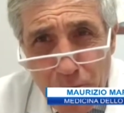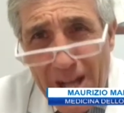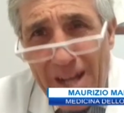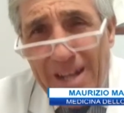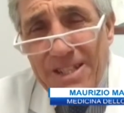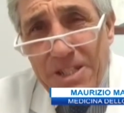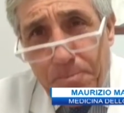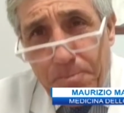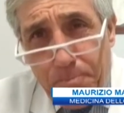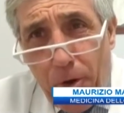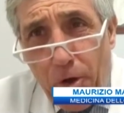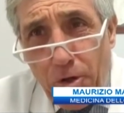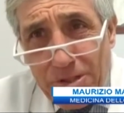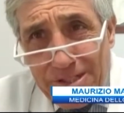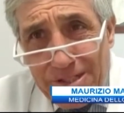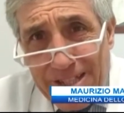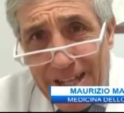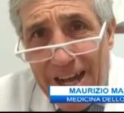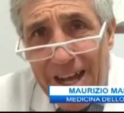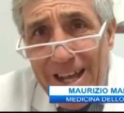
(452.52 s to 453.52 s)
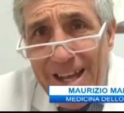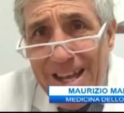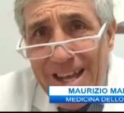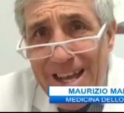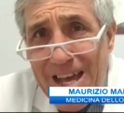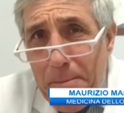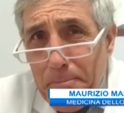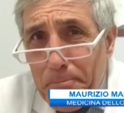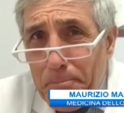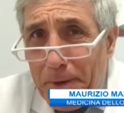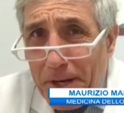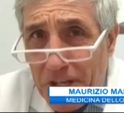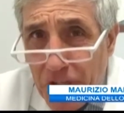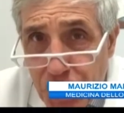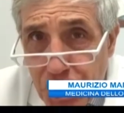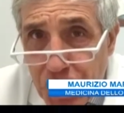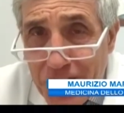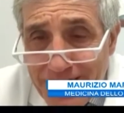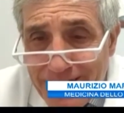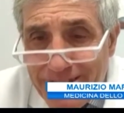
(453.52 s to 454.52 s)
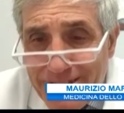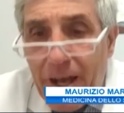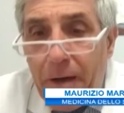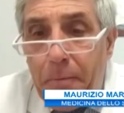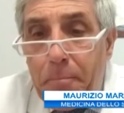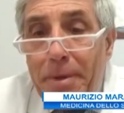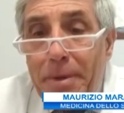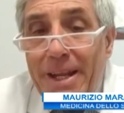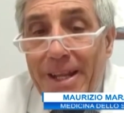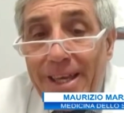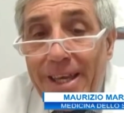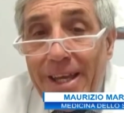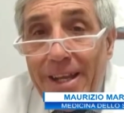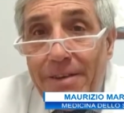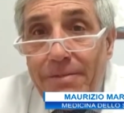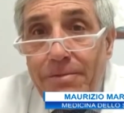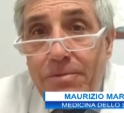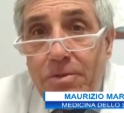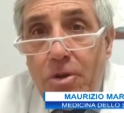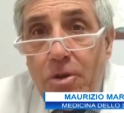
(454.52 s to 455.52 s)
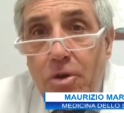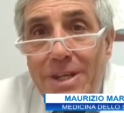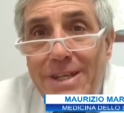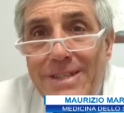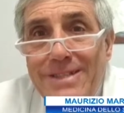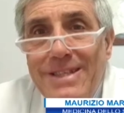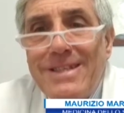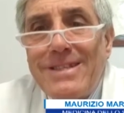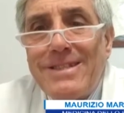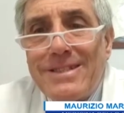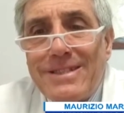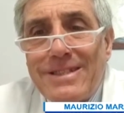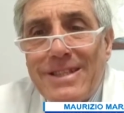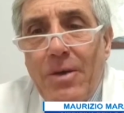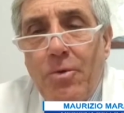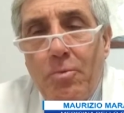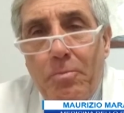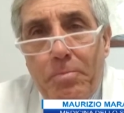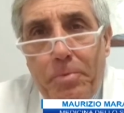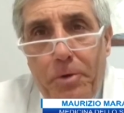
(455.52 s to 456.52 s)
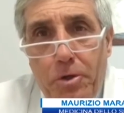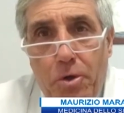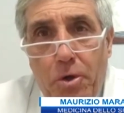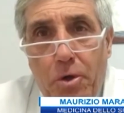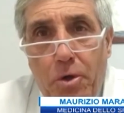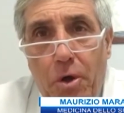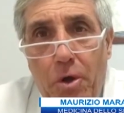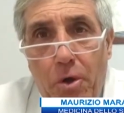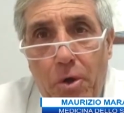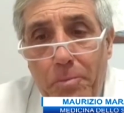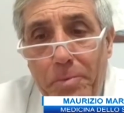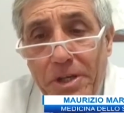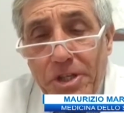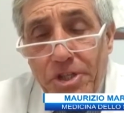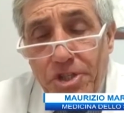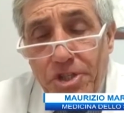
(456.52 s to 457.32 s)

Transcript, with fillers: una risposta precisa perché non esiste un protocollo